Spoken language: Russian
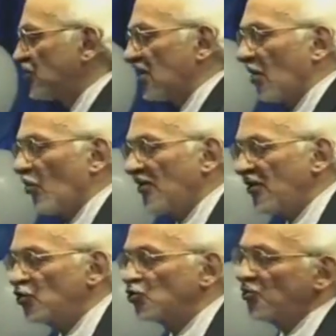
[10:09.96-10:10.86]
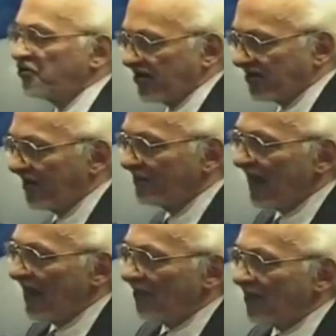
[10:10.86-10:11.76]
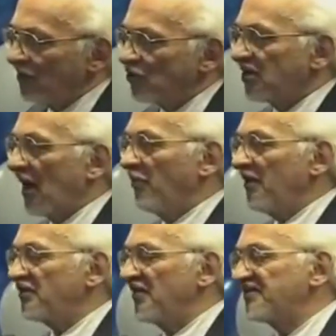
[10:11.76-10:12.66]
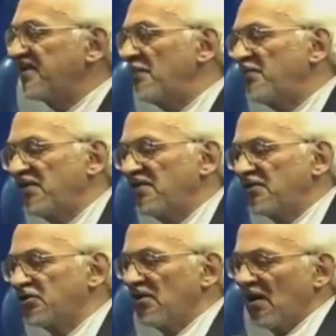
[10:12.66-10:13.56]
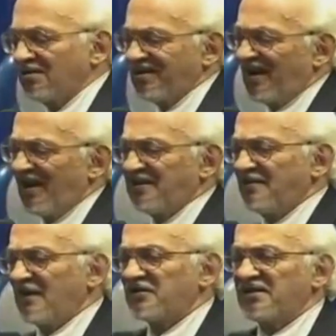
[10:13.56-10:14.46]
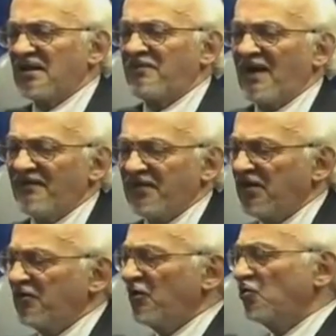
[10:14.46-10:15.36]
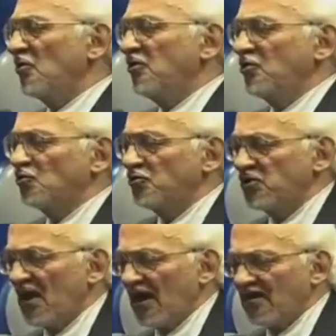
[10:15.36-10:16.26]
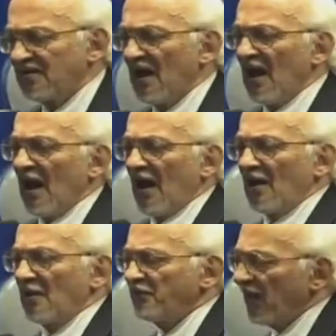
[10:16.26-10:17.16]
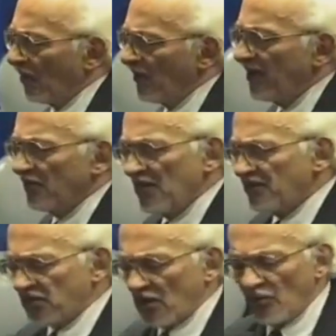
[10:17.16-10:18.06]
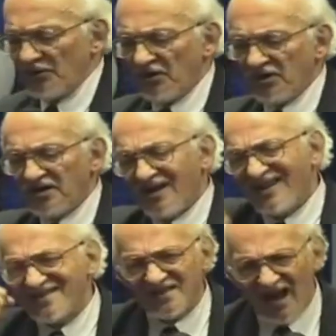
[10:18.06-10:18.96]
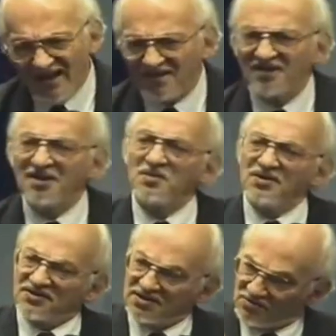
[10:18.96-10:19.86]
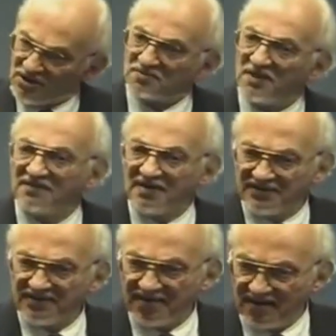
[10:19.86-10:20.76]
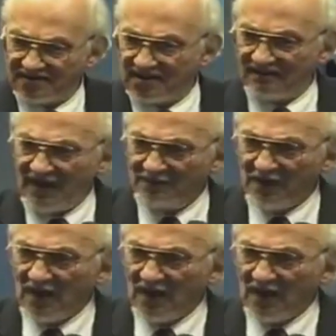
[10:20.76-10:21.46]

широко изучен – Потому что обычно скептики начинают, а эти ваши добавки, их никто не изучает. Мы, мы сторонники доказательной медицины, сейчас появились такие слова,